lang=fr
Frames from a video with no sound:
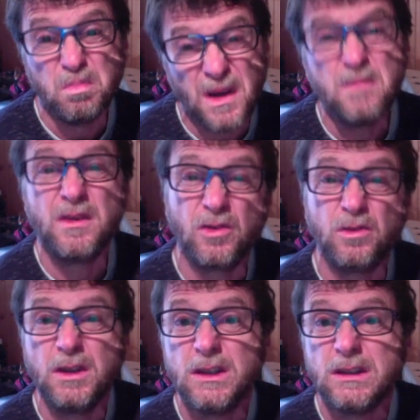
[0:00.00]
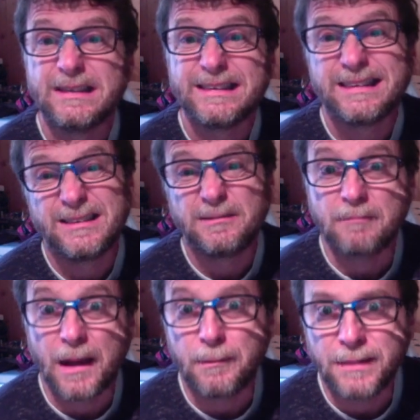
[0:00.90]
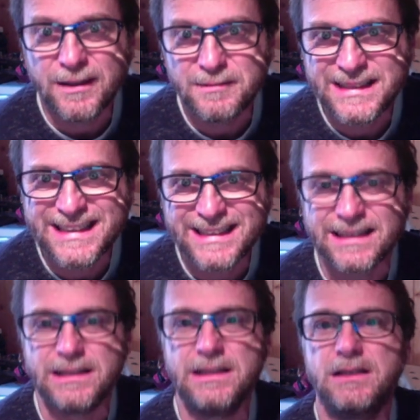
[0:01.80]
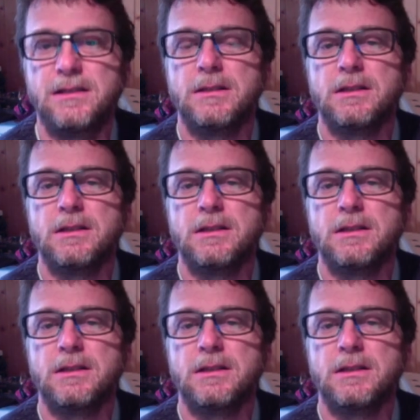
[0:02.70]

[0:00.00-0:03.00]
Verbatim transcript: belle maison. À part un petit détail,